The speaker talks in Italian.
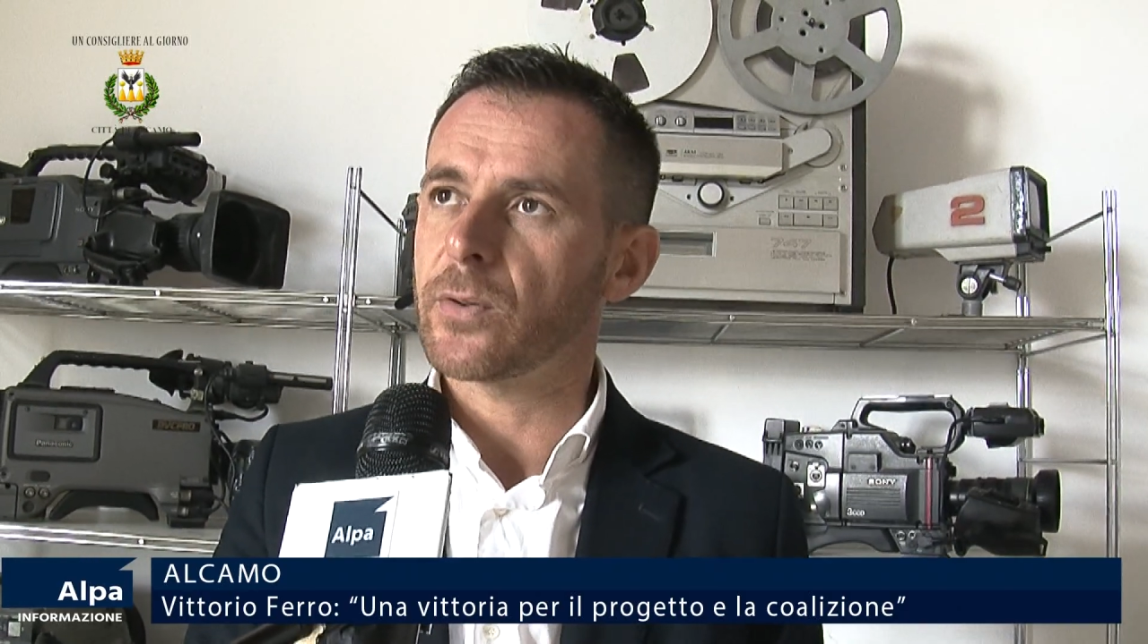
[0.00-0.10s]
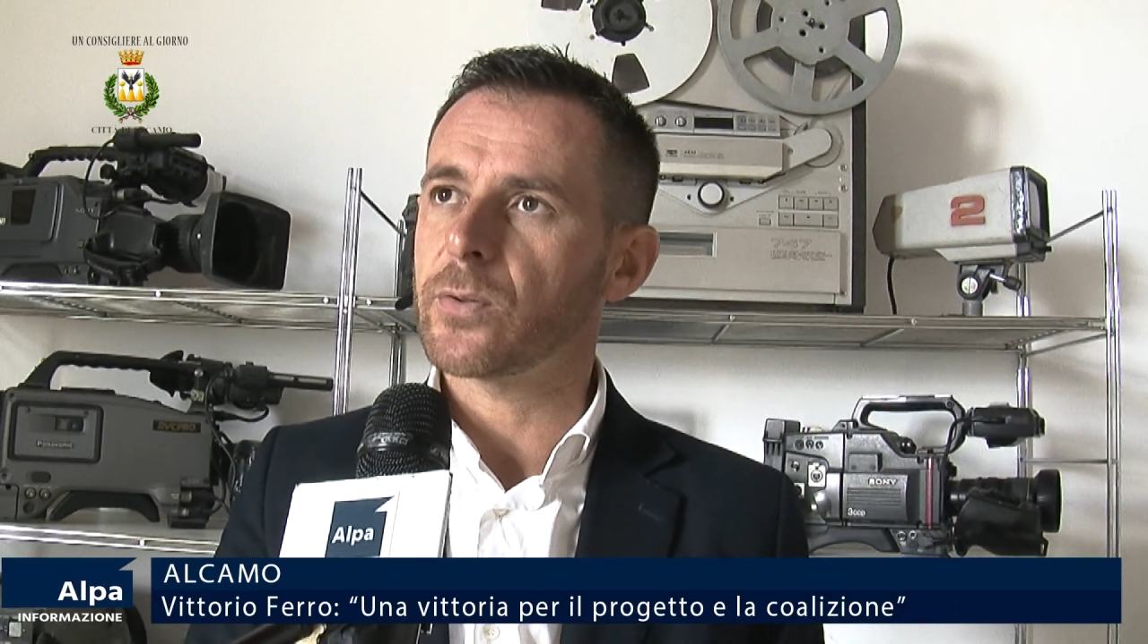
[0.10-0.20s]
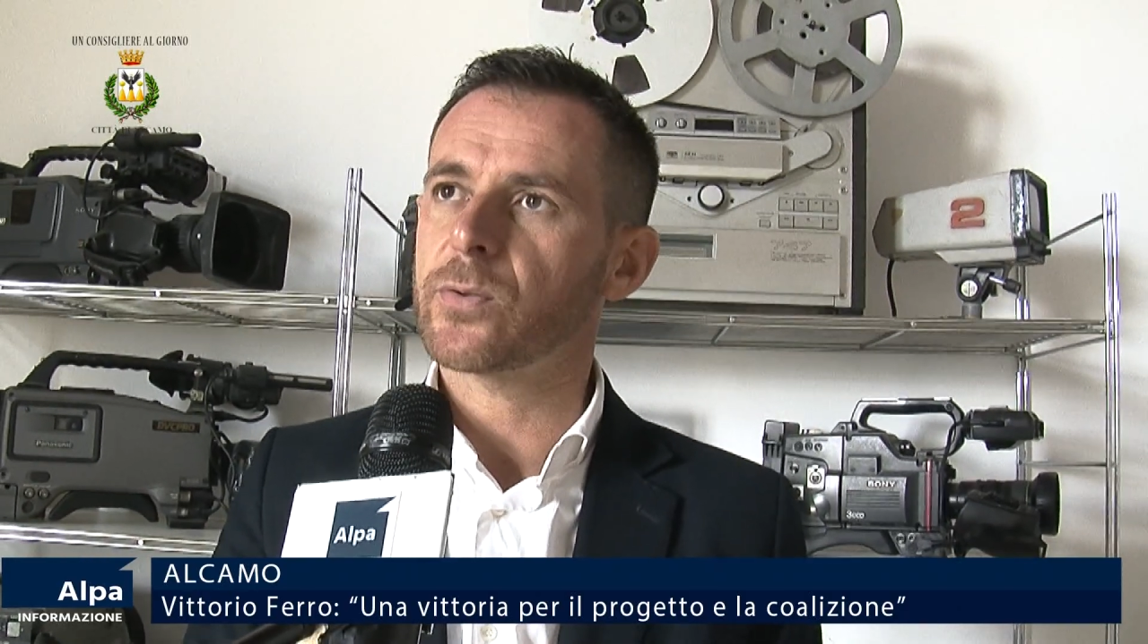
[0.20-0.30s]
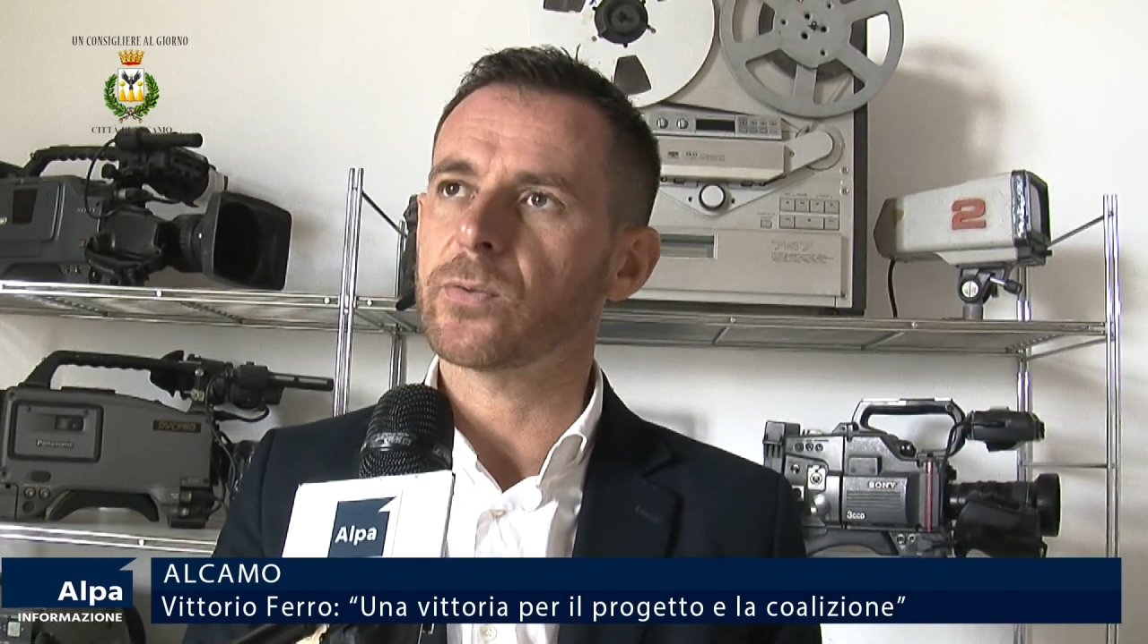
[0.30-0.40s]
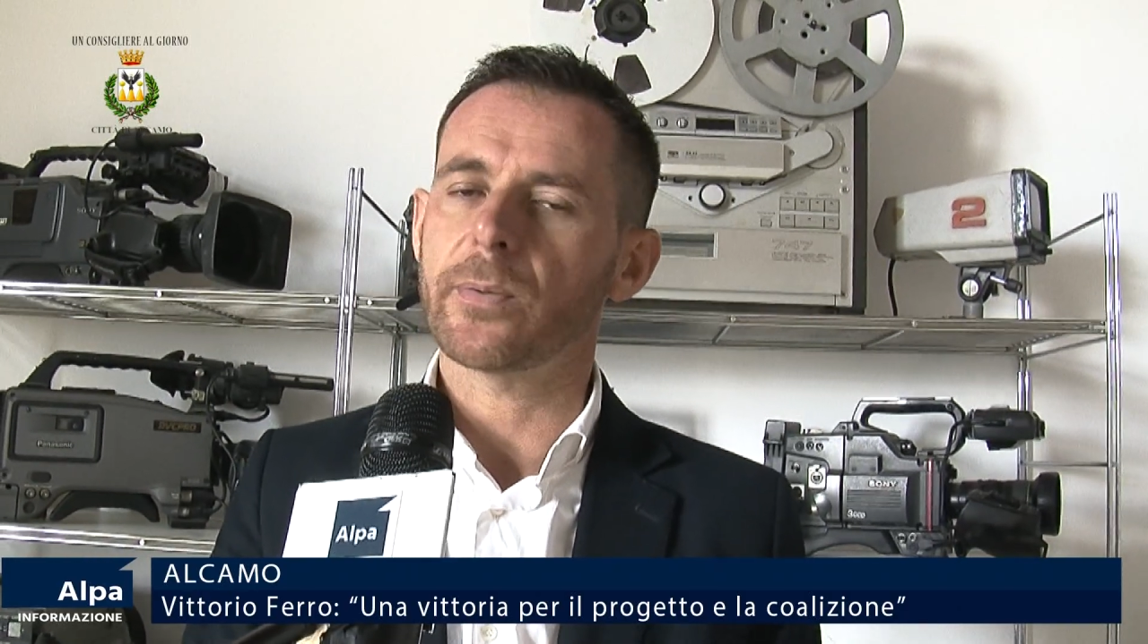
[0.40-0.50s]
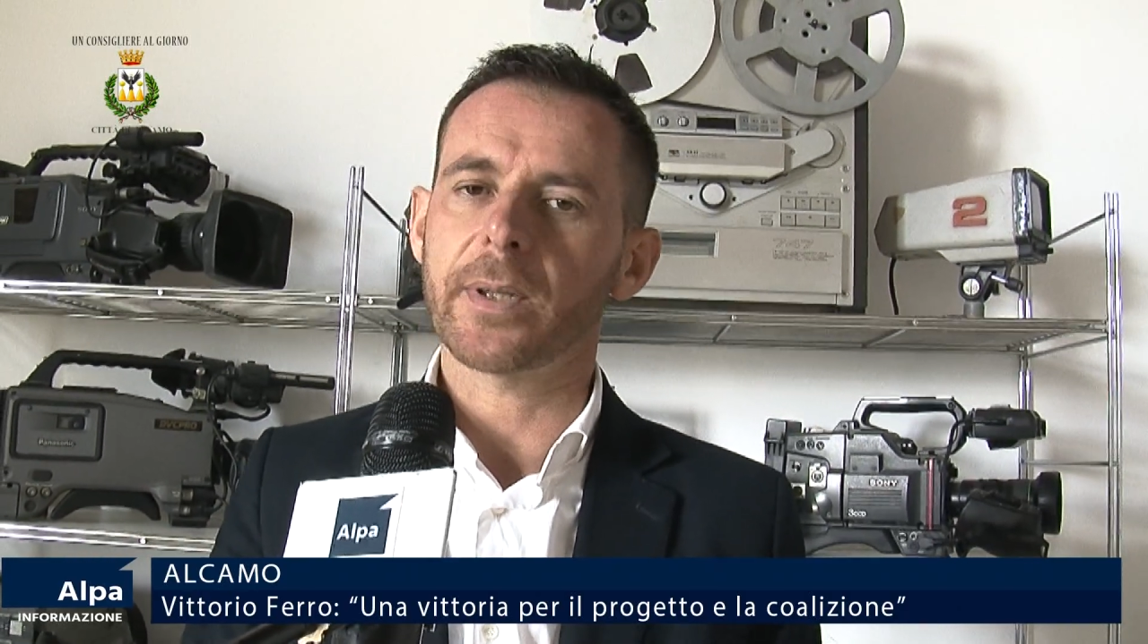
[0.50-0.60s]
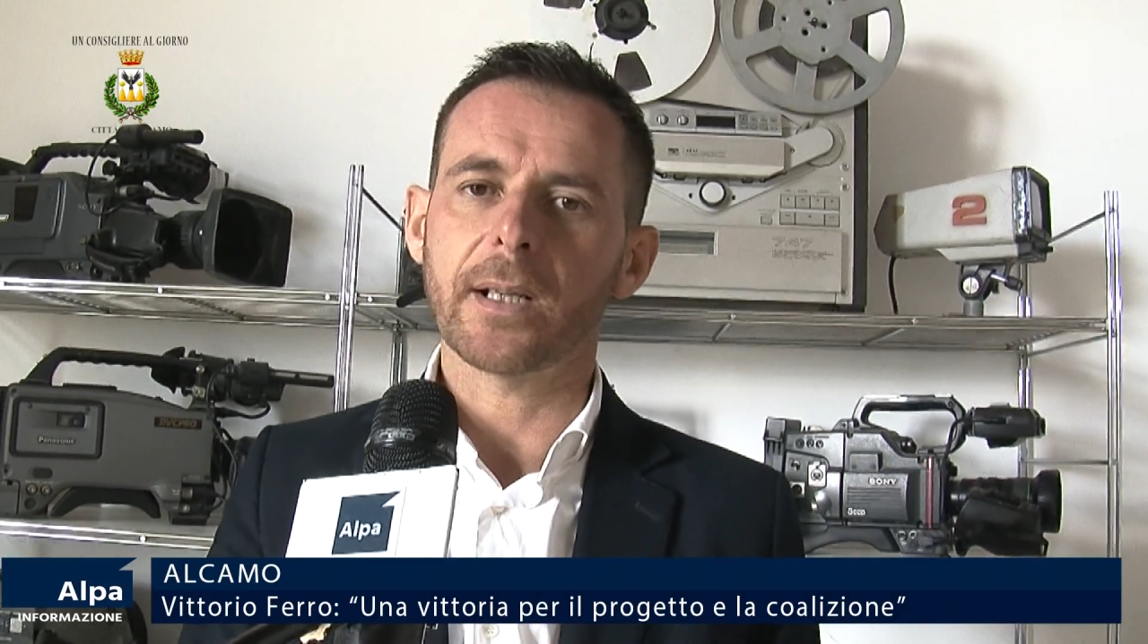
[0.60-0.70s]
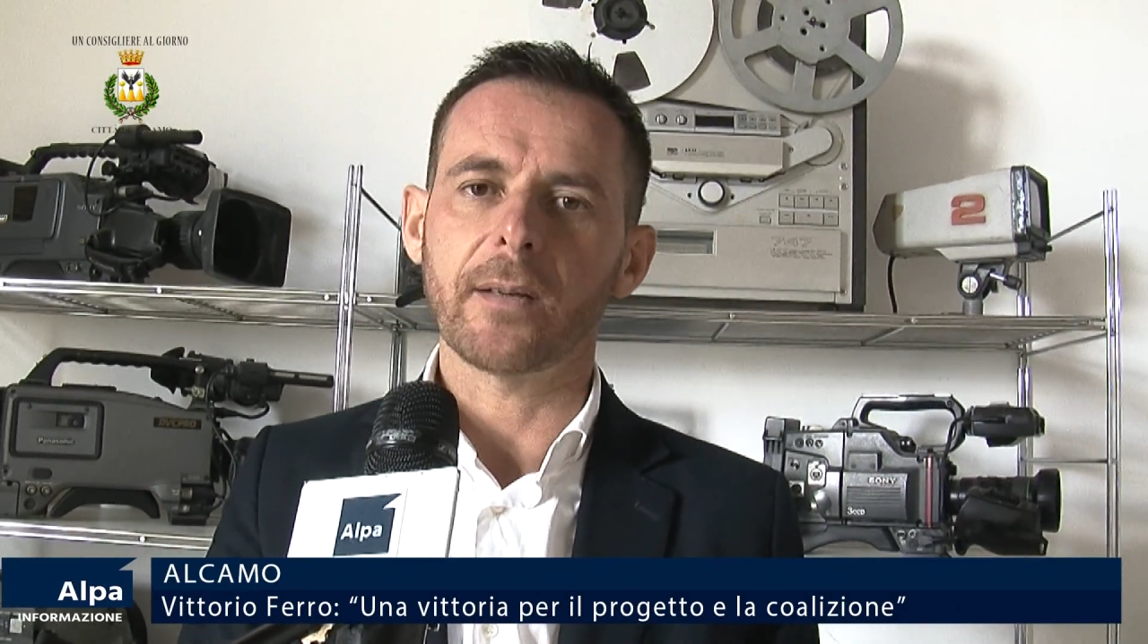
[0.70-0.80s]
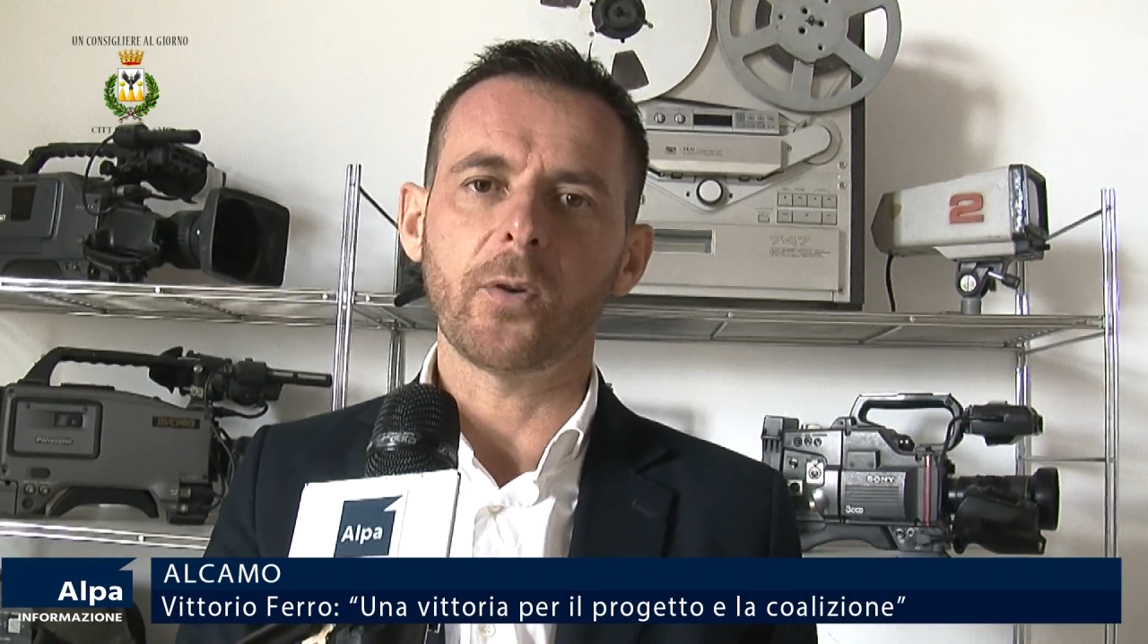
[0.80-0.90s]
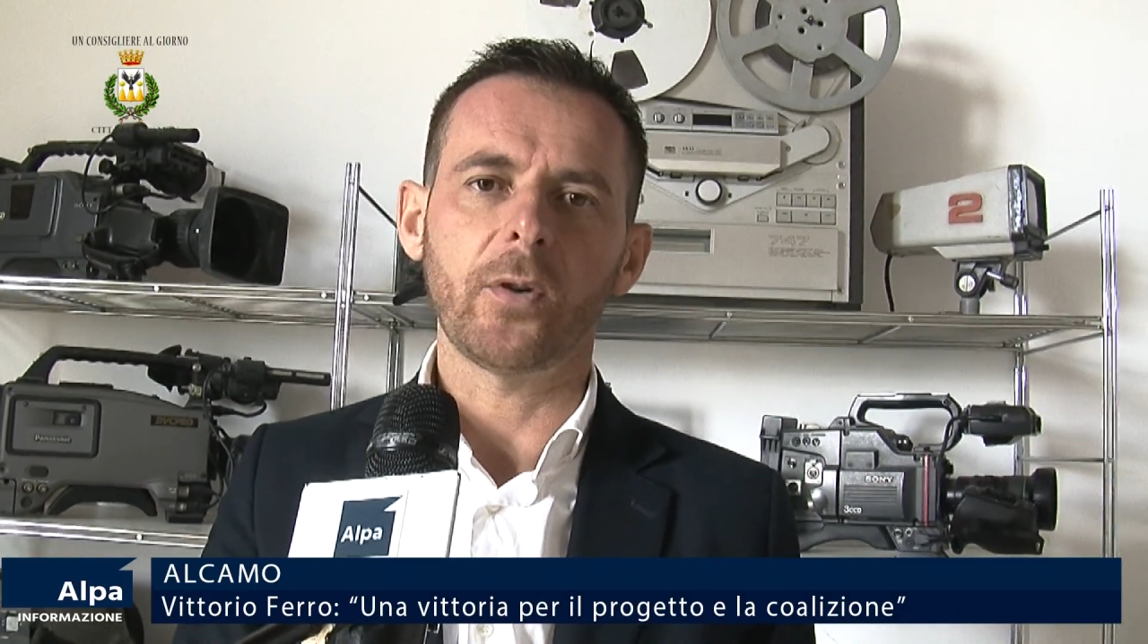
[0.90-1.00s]
conosciuto per
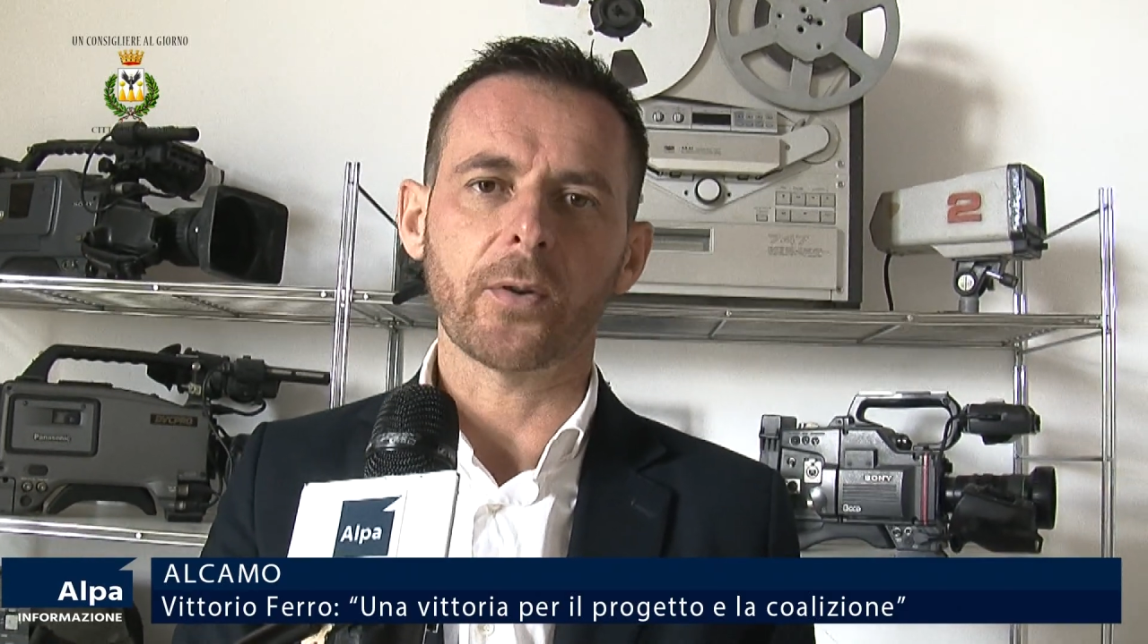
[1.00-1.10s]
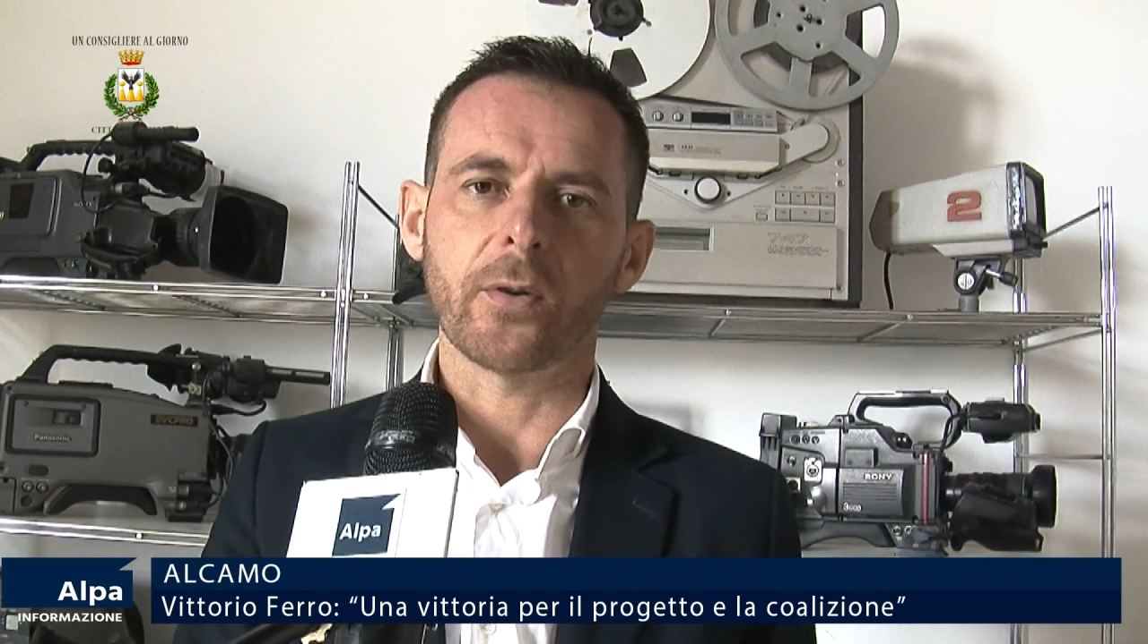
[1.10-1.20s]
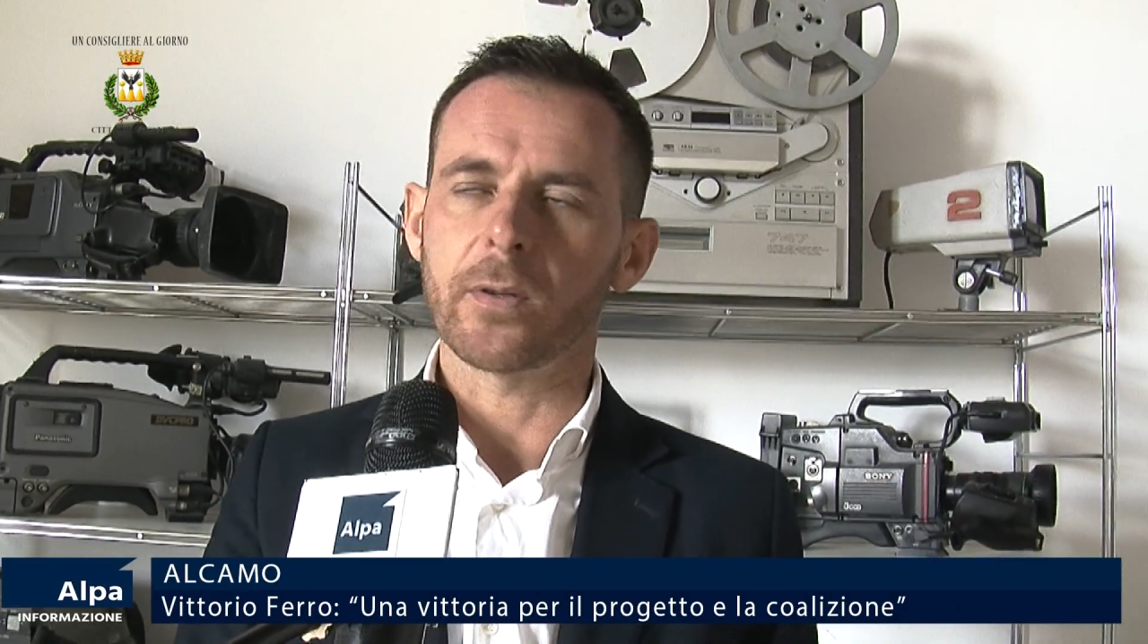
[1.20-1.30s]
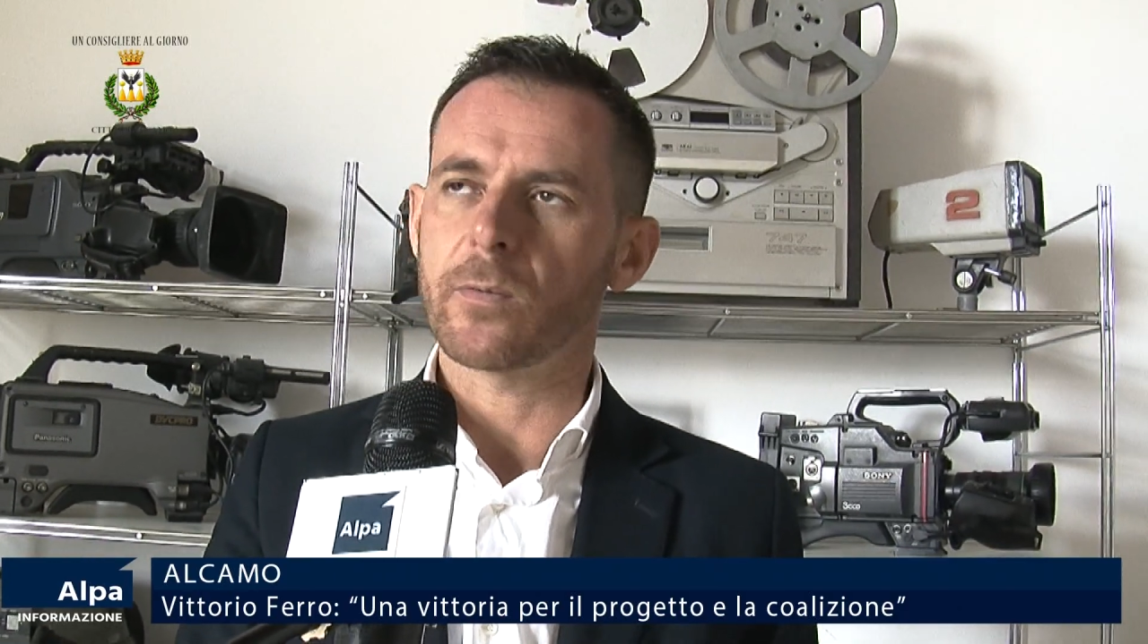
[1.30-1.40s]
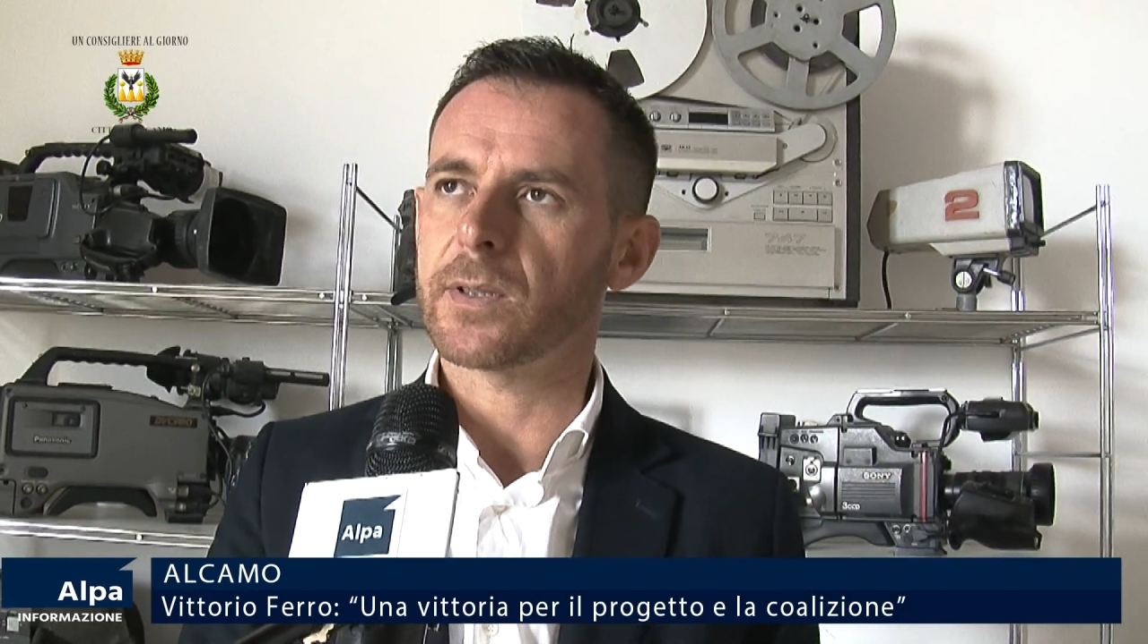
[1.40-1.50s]
lavoro in,